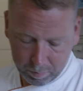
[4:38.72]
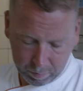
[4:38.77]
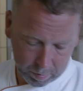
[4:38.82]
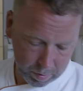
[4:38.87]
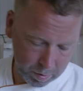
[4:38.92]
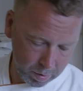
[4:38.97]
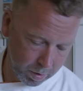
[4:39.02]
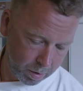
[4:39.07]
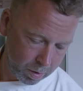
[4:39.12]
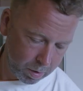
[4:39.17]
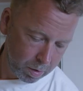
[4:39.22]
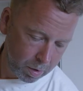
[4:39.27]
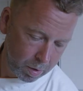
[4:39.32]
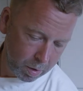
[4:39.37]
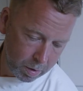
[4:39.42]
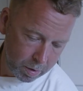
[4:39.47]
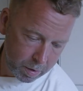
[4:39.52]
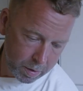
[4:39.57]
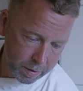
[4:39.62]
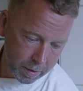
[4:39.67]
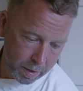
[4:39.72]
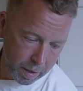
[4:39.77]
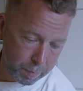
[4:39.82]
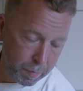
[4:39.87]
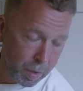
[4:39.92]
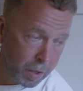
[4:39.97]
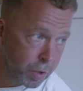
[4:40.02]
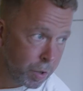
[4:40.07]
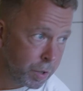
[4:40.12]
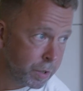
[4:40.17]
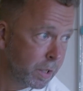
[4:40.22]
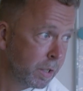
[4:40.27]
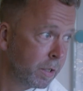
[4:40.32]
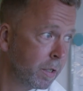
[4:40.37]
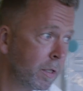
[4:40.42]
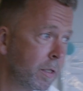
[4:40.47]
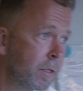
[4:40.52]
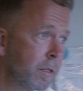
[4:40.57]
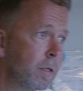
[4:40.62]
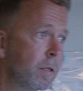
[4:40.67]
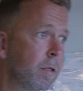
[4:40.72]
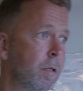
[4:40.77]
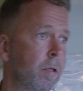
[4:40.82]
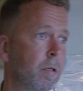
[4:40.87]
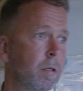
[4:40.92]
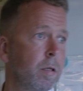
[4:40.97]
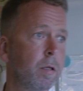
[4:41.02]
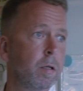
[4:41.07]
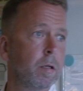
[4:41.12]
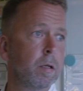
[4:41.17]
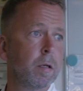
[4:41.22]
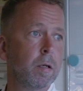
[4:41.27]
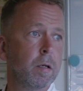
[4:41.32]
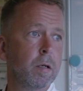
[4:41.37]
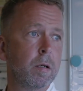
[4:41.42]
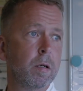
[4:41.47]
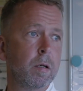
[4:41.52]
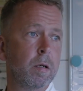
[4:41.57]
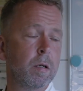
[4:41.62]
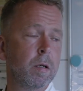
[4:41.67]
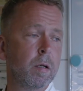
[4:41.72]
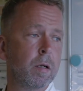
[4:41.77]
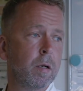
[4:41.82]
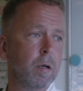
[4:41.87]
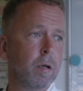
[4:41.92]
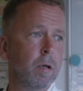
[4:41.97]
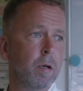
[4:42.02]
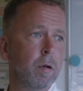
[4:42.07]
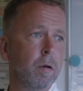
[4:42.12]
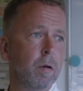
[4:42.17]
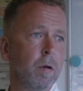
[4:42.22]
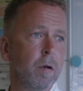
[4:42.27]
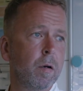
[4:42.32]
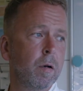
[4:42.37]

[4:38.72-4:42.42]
ich habe mir dann irgendwann auch gedacht, warum mache ich das Ganze eigentlich? Warum? Für was?